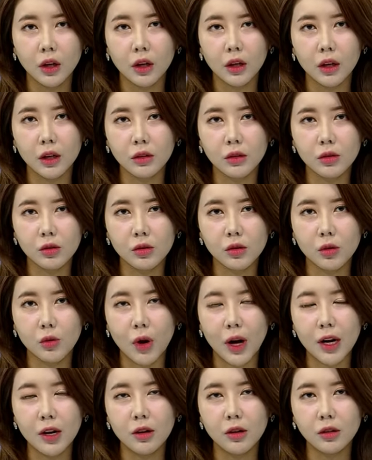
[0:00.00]
LS전선
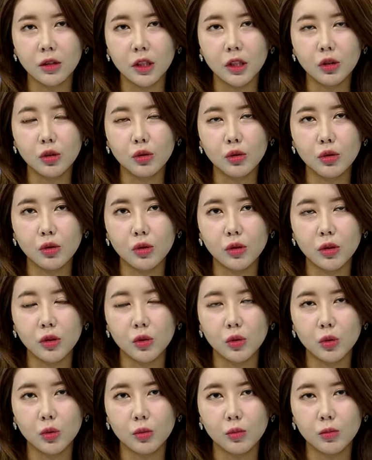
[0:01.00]
관련 이슈를
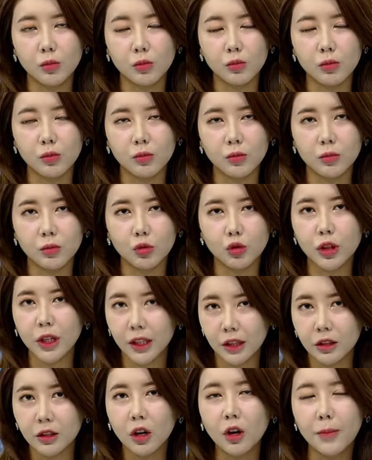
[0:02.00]
좀 우리가
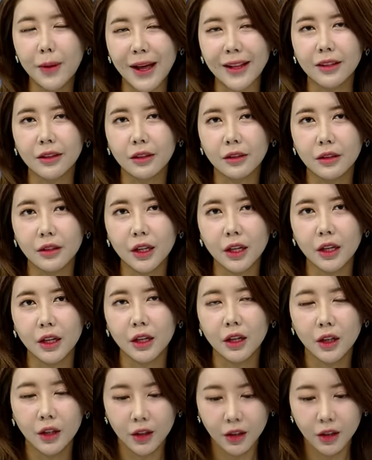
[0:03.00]
들어봤는데